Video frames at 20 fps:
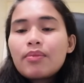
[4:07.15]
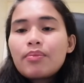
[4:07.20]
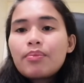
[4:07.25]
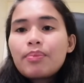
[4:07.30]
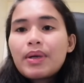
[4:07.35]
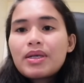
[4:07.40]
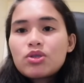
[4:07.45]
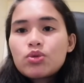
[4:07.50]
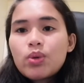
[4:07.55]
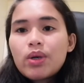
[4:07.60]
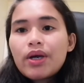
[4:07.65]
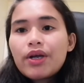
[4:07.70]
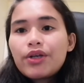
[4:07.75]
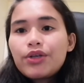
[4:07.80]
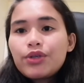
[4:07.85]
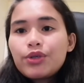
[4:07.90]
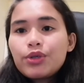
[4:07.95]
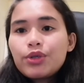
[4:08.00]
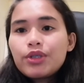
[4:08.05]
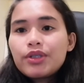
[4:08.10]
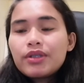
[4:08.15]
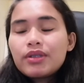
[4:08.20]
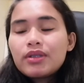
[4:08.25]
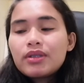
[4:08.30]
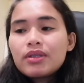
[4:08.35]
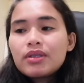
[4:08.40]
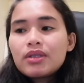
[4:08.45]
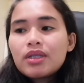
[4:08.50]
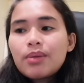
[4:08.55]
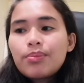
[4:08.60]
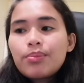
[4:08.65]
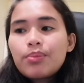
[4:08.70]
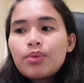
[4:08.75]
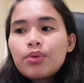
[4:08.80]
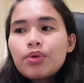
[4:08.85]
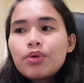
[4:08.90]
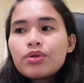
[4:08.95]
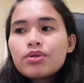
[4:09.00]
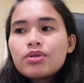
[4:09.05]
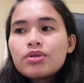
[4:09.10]
pasukan yon.
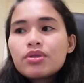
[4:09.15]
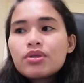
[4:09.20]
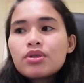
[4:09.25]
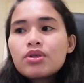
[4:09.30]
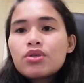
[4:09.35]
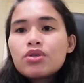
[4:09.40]
Tapos,